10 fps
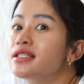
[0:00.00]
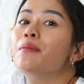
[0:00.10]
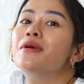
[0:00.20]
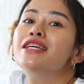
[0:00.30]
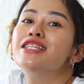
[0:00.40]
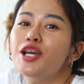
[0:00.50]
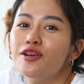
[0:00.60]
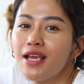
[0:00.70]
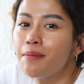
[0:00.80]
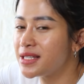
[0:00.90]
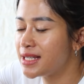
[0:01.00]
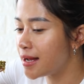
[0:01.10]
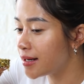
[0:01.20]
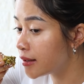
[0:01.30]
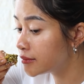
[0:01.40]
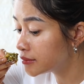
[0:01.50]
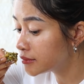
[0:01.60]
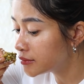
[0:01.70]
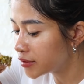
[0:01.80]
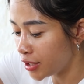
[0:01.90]
cabai hijaunya masih ada.
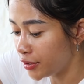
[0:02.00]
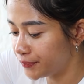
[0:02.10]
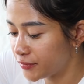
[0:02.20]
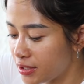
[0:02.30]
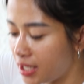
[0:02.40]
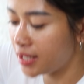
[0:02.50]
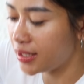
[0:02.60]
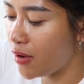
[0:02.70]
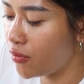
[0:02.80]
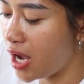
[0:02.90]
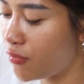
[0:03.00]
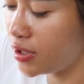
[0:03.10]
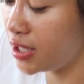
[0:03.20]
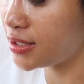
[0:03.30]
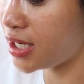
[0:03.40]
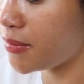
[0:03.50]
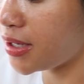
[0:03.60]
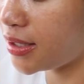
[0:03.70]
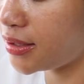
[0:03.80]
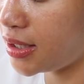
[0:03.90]
Yuk, iya, sekarang kita awur-awur gini cara
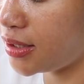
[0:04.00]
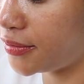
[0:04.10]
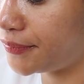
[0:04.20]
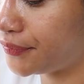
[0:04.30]
makannya ya.